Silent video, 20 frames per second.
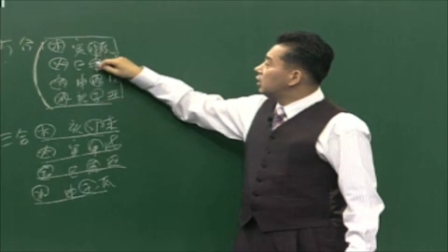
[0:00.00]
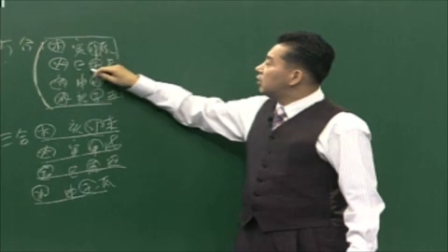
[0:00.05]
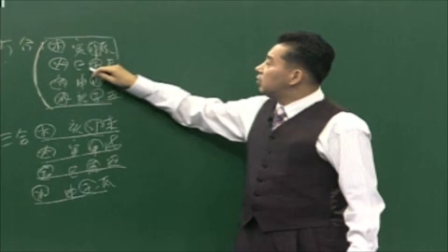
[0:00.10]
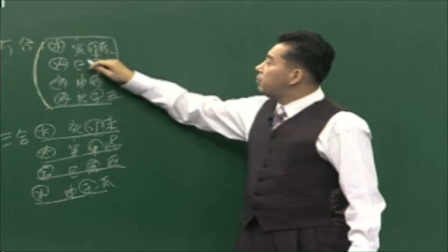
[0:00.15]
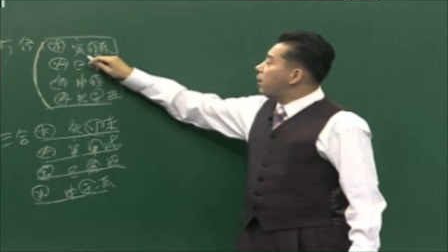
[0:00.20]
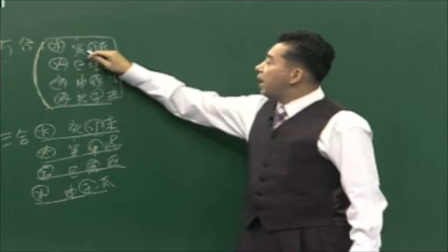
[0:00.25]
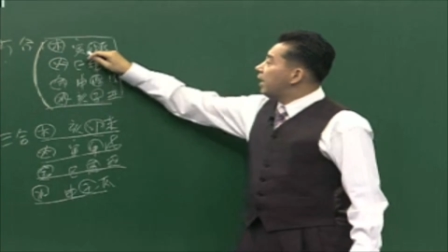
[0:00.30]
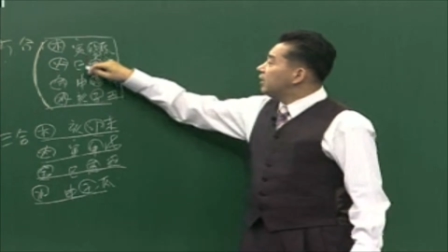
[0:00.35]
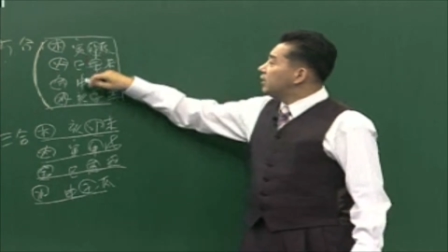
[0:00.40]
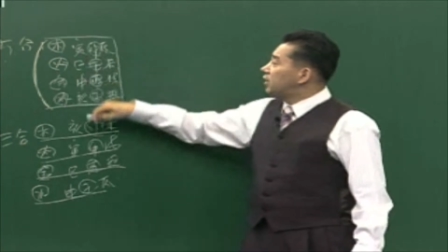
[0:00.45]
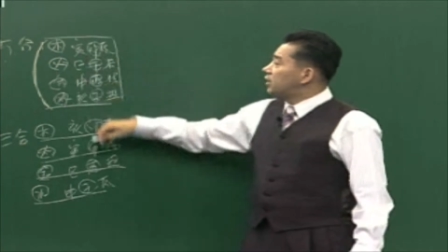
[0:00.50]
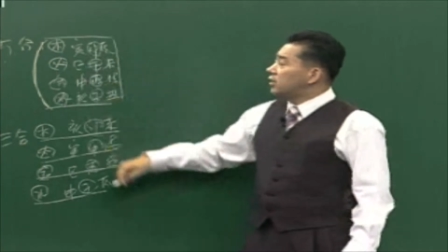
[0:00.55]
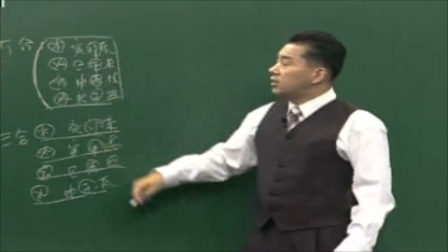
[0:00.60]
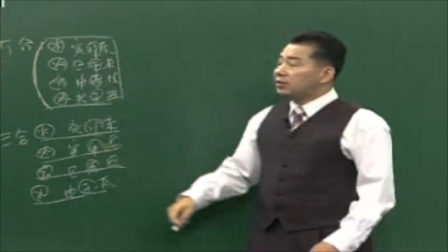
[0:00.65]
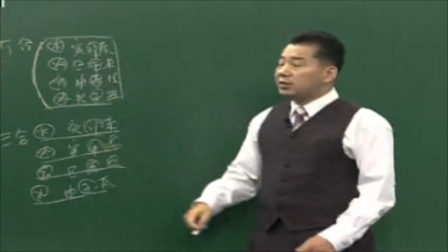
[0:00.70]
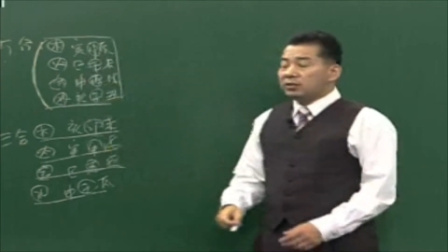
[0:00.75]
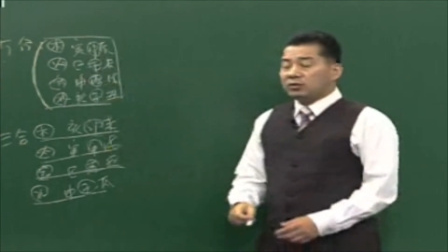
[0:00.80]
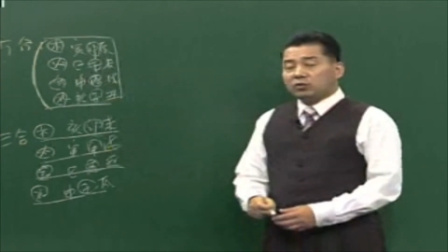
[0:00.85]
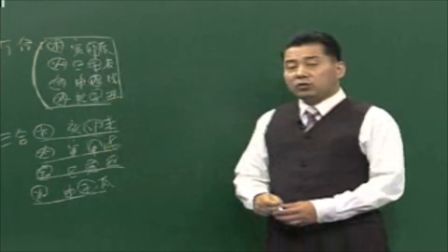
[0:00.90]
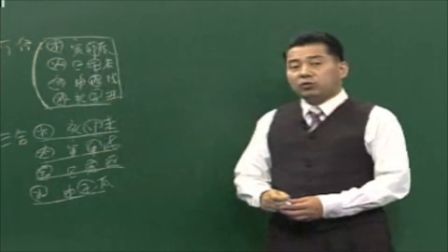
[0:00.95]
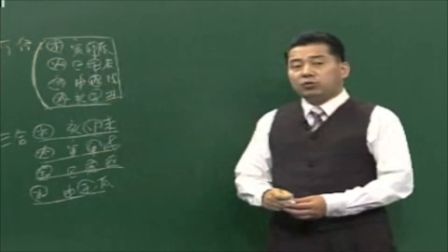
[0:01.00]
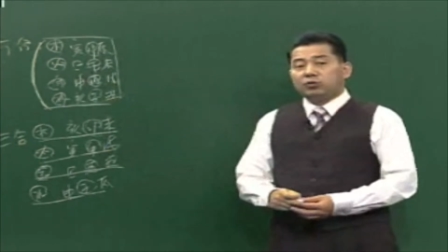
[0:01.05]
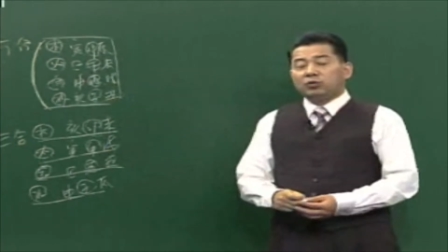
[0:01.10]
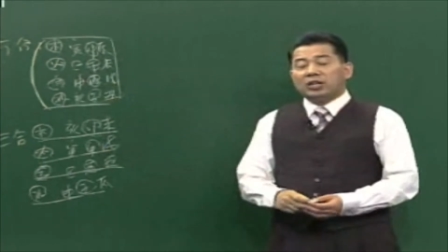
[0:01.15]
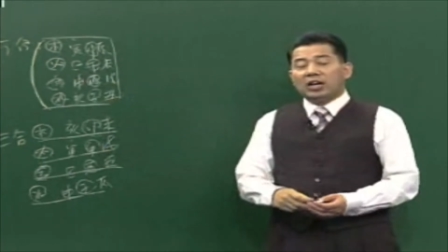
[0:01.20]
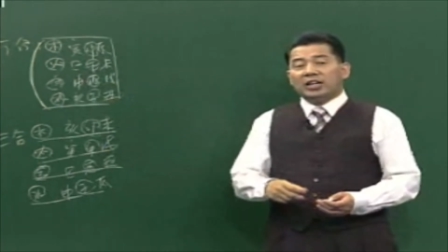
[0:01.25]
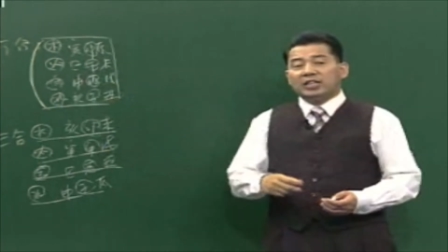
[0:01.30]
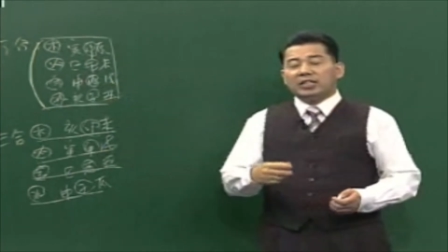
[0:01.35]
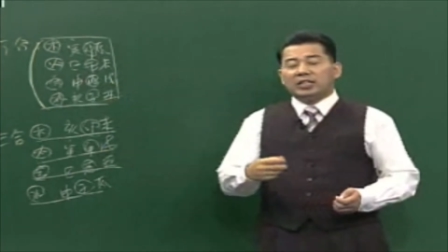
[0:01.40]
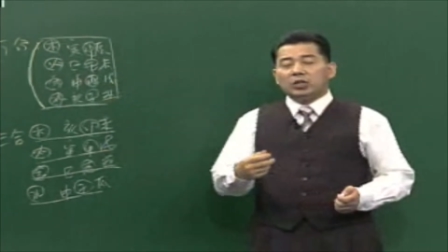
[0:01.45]
그 맹지는 두
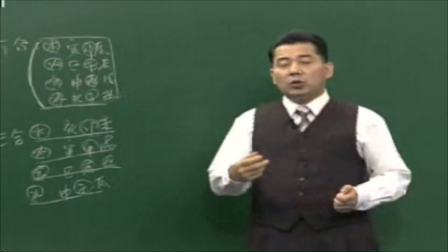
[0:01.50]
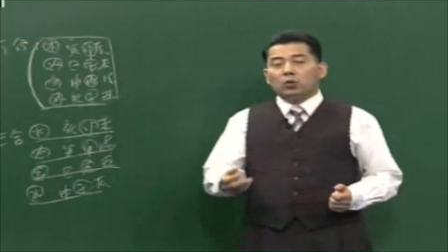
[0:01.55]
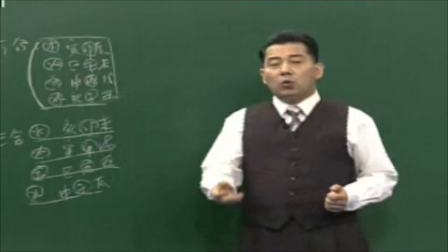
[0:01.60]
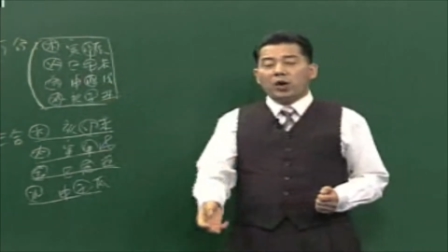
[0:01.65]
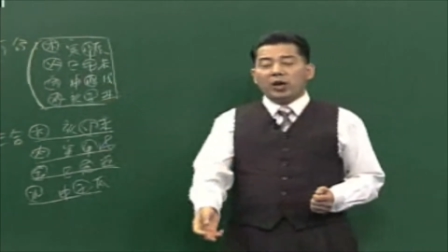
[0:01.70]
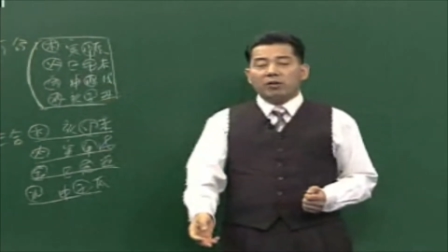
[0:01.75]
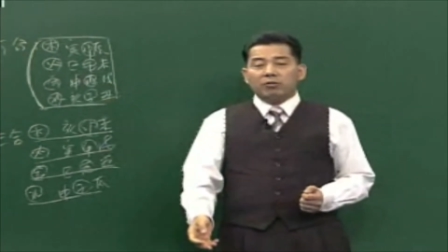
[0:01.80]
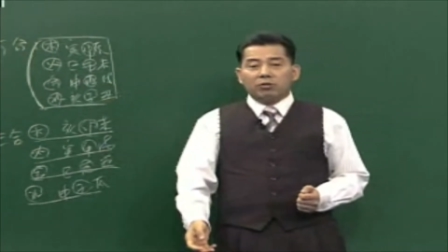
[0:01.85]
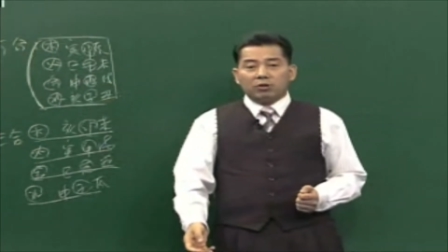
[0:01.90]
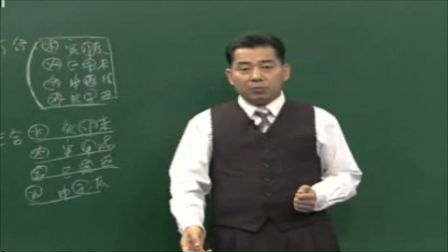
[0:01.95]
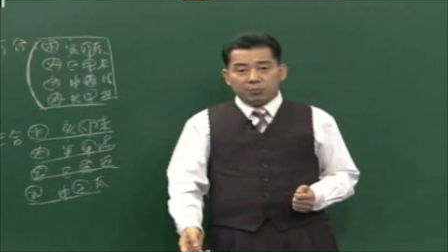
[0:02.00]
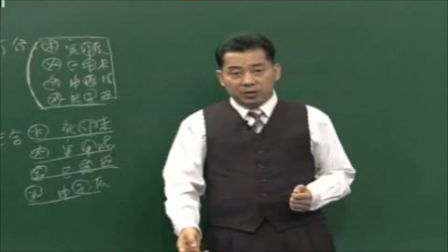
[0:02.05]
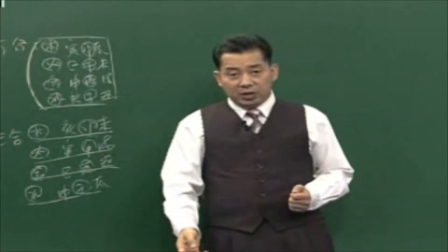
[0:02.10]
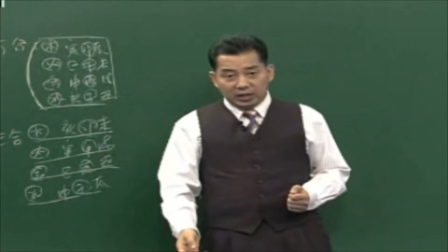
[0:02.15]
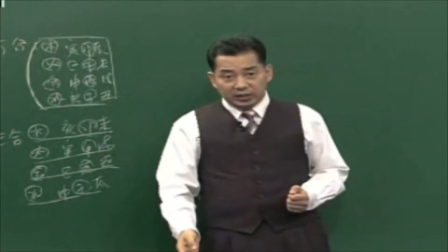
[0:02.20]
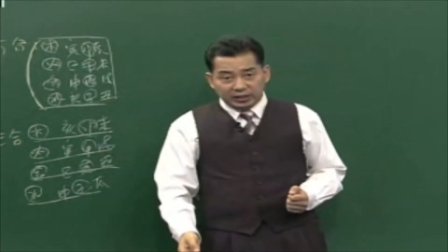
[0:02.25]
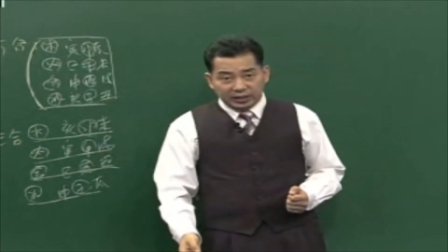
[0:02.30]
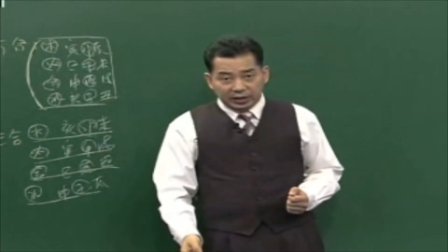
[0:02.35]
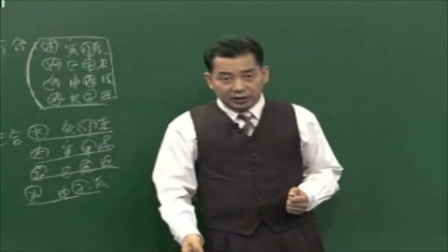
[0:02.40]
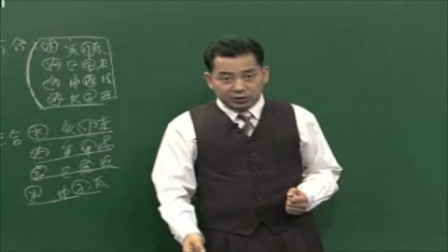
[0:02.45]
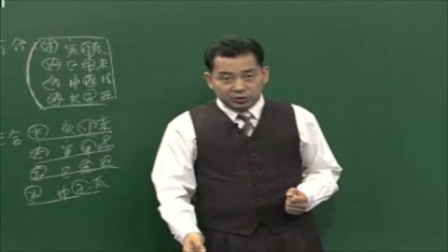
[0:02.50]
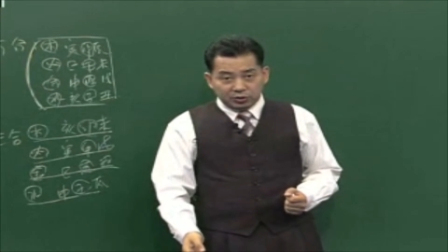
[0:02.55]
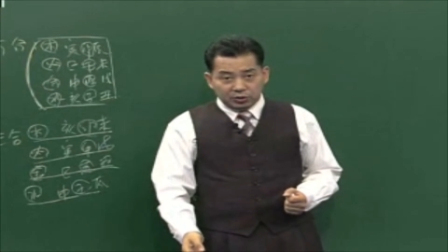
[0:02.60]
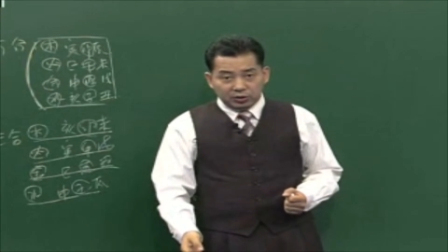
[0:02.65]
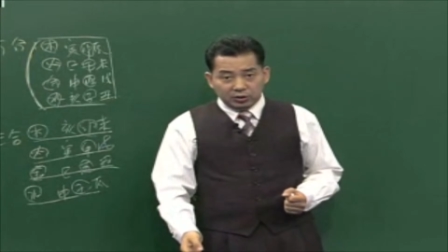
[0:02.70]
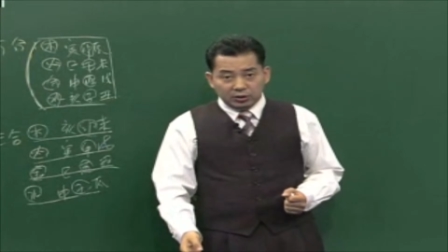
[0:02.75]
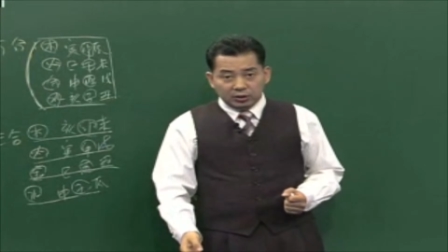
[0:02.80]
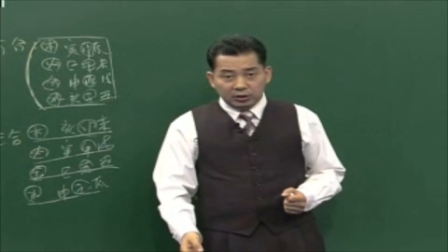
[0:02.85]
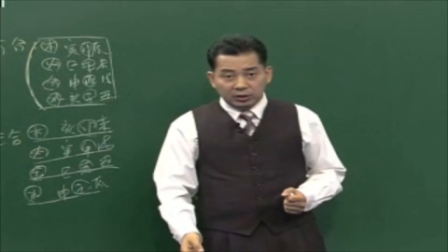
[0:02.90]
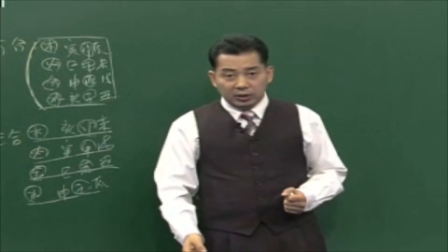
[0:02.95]
가지 오행으로 변한다겠죠.